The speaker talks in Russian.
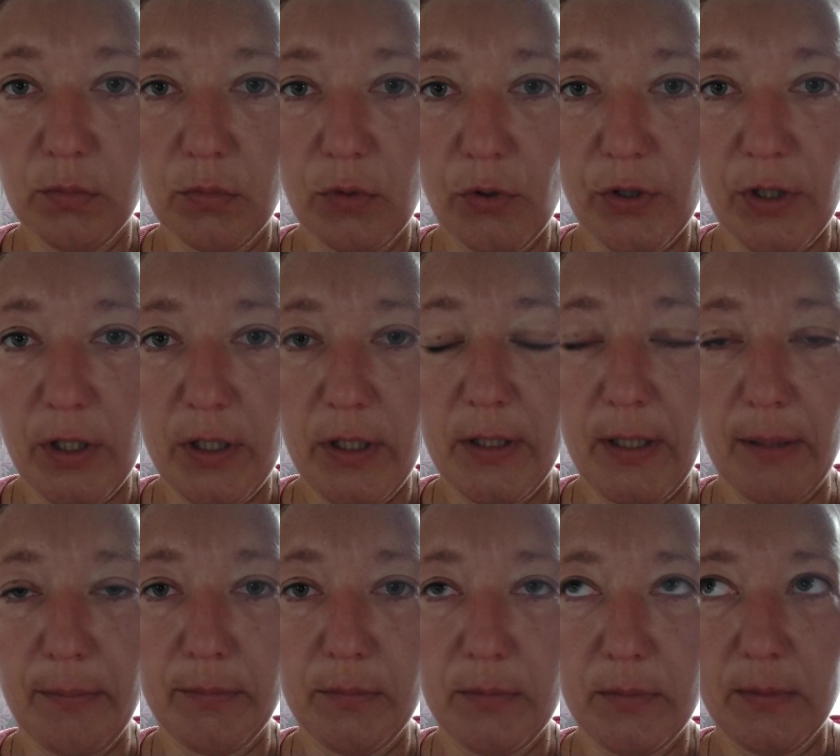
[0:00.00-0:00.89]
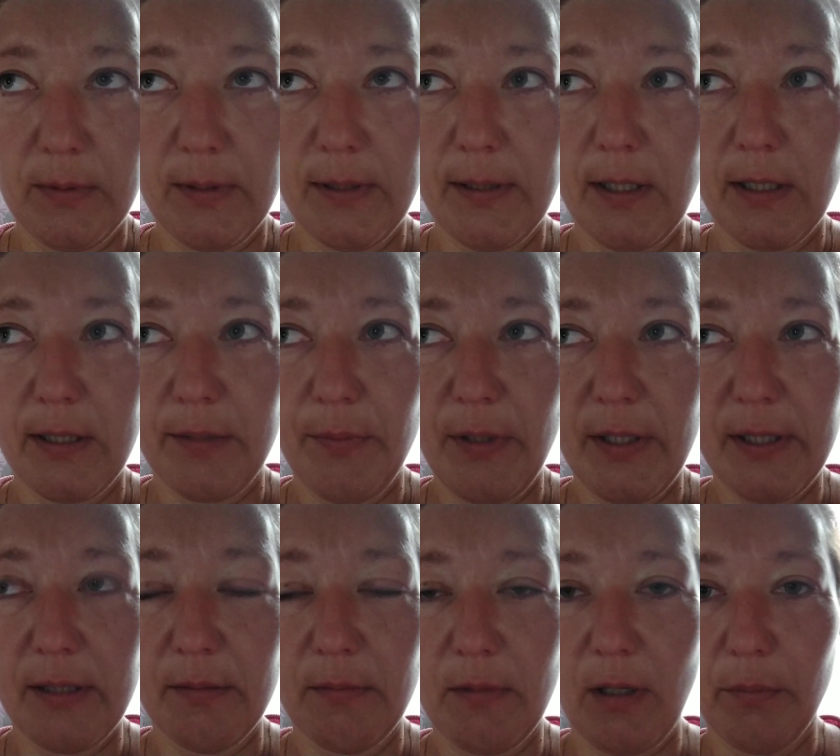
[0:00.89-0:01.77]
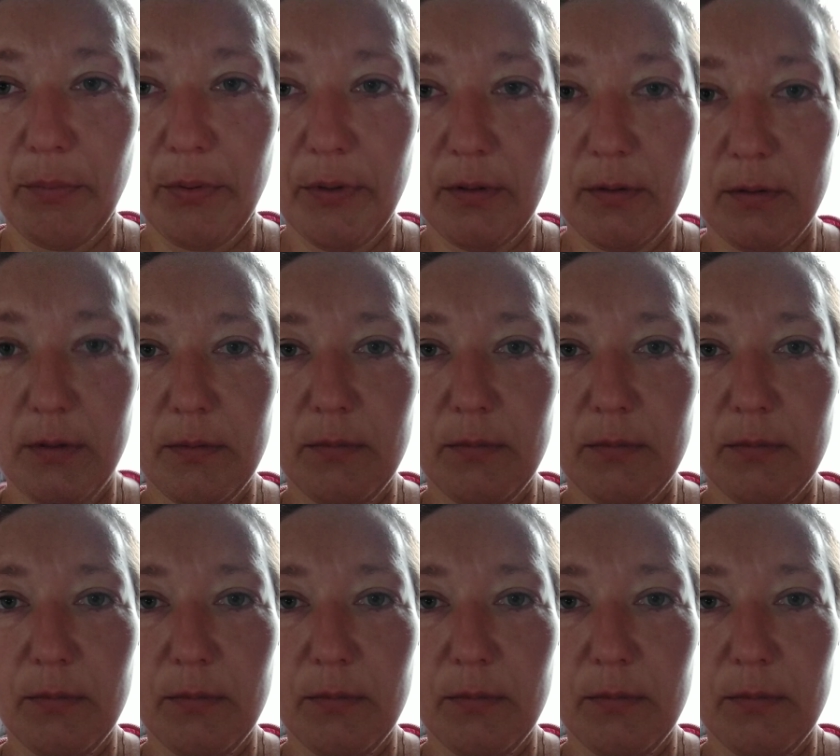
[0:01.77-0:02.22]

То есть они там здесь местным, как бы,